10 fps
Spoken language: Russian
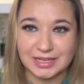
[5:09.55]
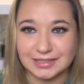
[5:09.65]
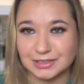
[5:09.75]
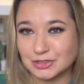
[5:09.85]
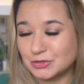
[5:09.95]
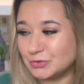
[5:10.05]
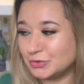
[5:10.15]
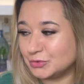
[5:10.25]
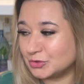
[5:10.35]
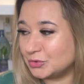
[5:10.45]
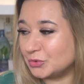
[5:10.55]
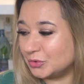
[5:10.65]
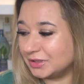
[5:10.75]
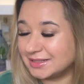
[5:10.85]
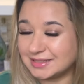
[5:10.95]
Это категория уже
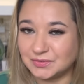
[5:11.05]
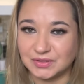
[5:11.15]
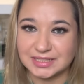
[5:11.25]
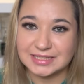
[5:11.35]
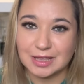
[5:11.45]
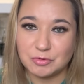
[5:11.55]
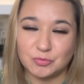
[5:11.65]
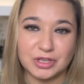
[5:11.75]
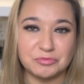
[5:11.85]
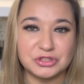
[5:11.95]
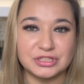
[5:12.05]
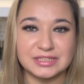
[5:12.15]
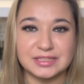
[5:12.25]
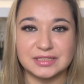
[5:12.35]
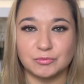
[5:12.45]
ухода за волосами. У меня обычно
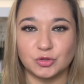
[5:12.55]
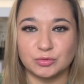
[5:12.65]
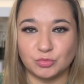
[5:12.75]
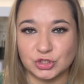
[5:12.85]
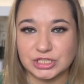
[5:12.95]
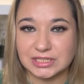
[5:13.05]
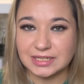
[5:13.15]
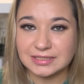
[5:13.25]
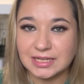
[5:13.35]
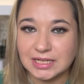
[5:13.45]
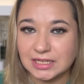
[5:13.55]
здесь намного больше средств.